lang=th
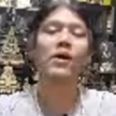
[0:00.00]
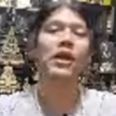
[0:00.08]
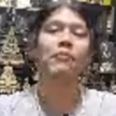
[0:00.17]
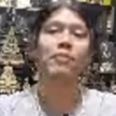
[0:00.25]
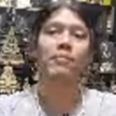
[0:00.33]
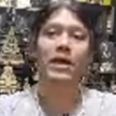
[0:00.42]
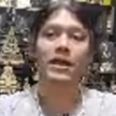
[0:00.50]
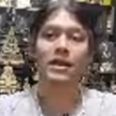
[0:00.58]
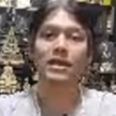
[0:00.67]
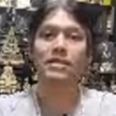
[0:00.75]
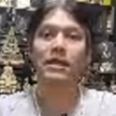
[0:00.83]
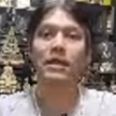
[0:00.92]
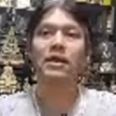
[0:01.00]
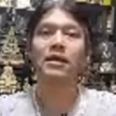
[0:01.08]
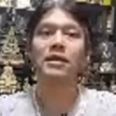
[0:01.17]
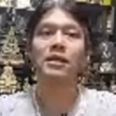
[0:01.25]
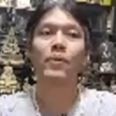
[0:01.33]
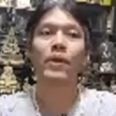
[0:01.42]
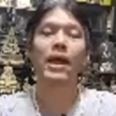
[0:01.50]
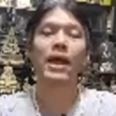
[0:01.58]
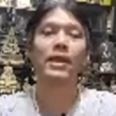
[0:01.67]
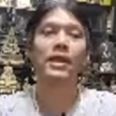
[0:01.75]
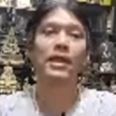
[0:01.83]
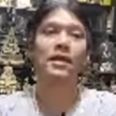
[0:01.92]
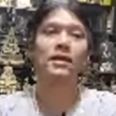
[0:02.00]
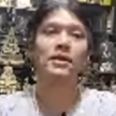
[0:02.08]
อะไรประมาณนี้ แต่ถ้าเกิดเทวดาเนี่ย